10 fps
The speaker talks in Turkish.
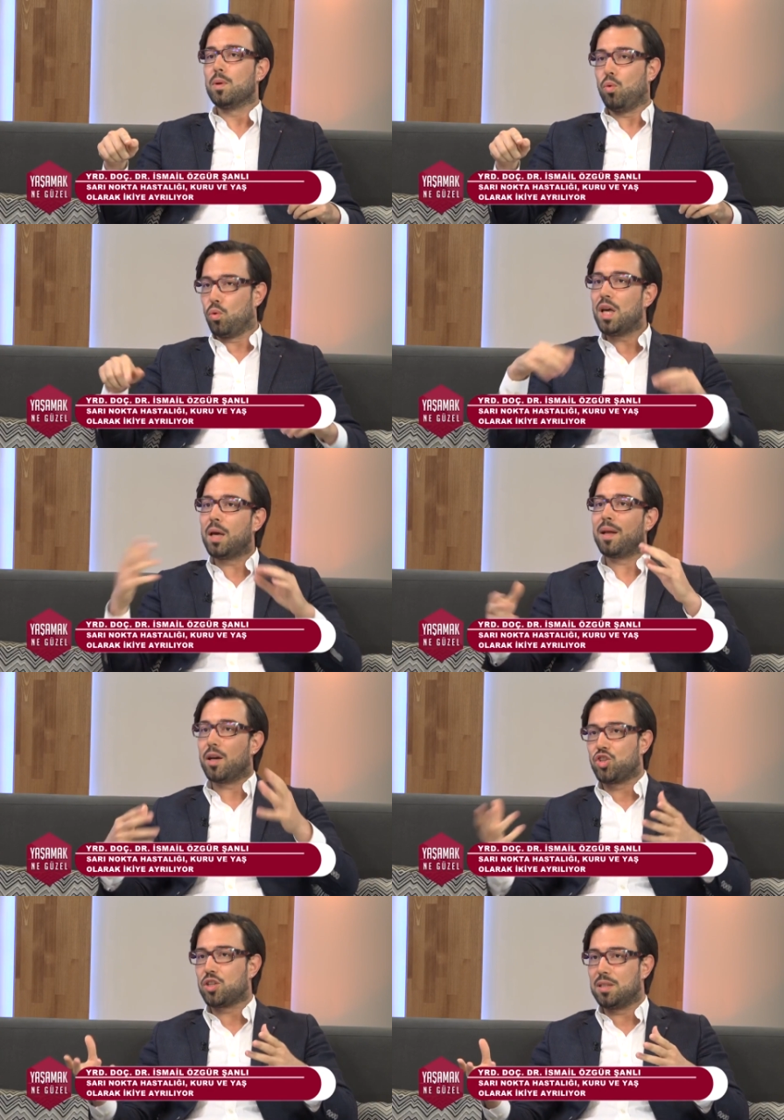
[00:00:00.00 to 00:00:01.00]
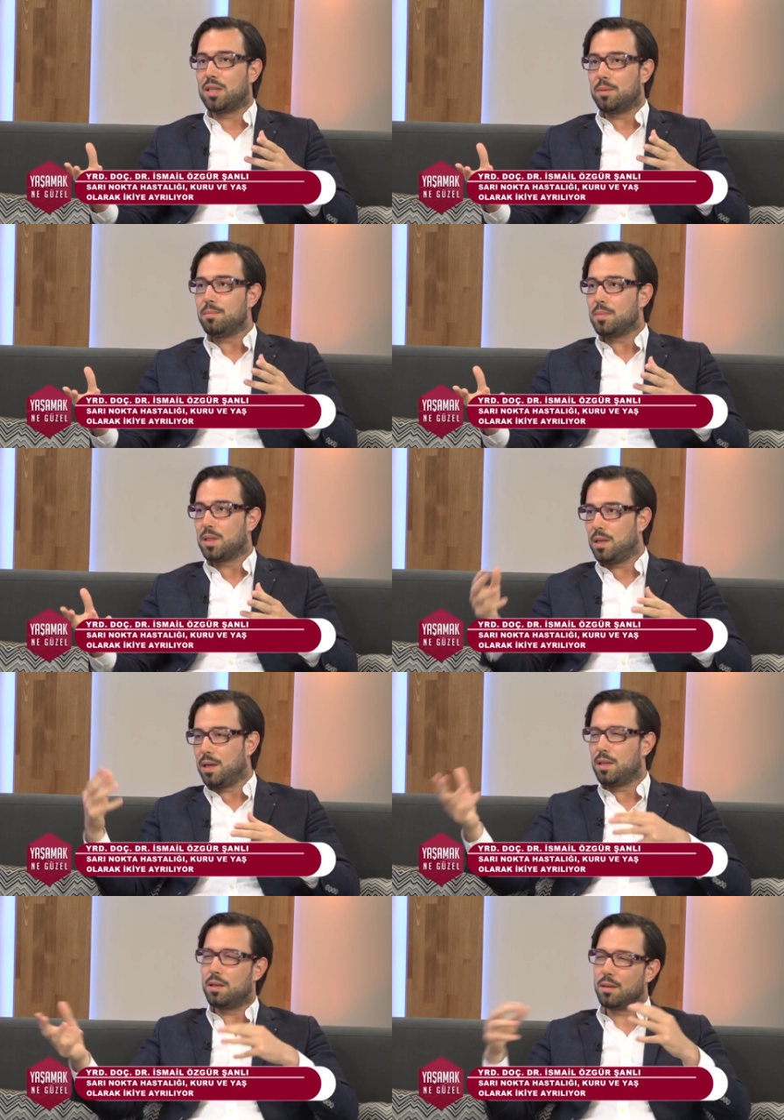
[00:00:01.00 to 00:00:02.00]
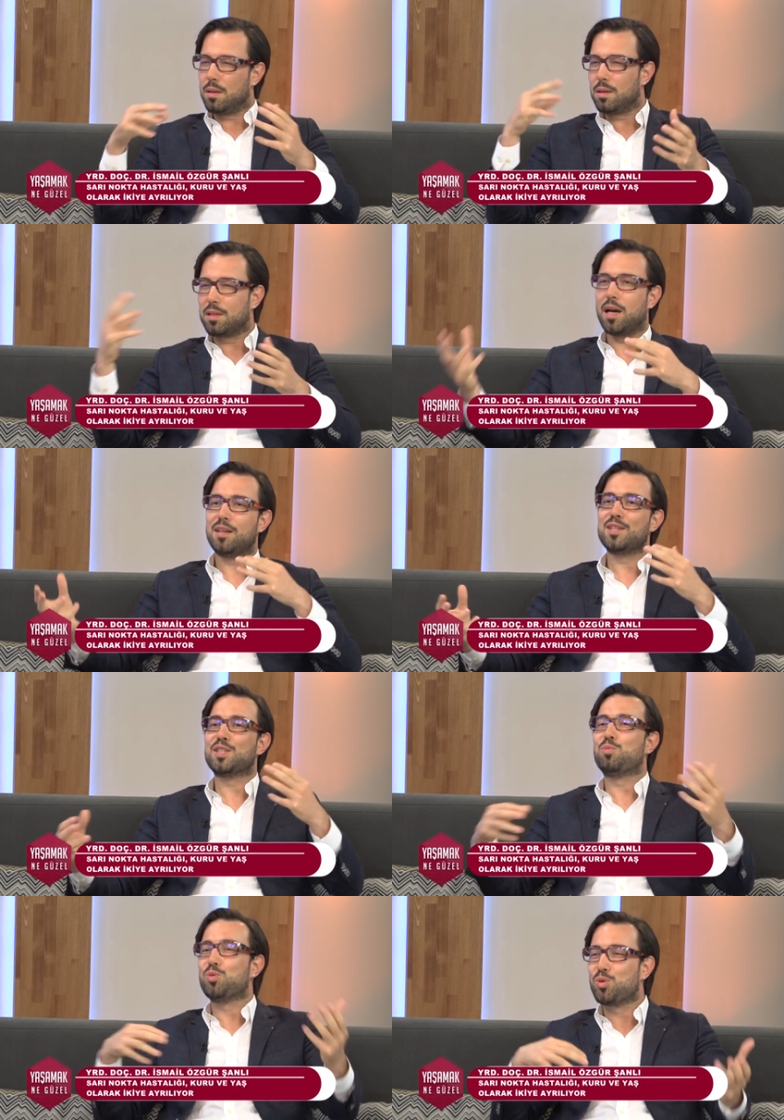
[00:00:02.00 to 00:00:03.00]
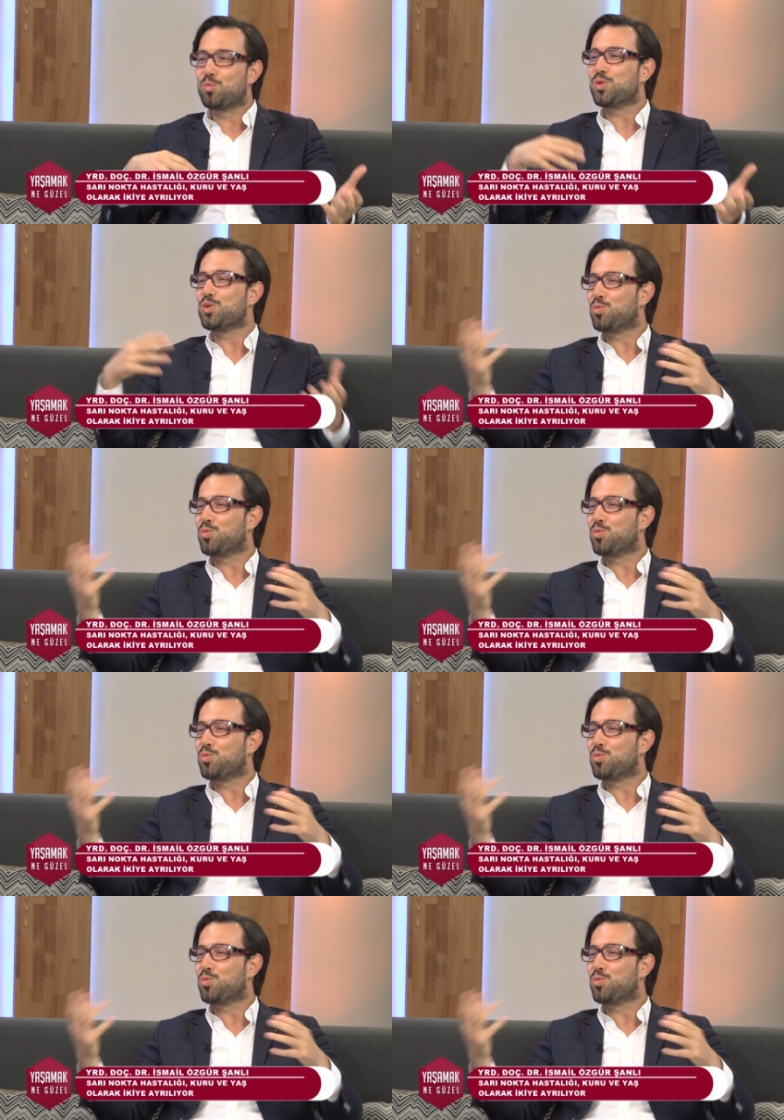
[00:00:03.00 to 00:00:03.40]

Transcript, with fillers: Ona hemen açıklayayım ki hani e, kendinizi bulur musunuz,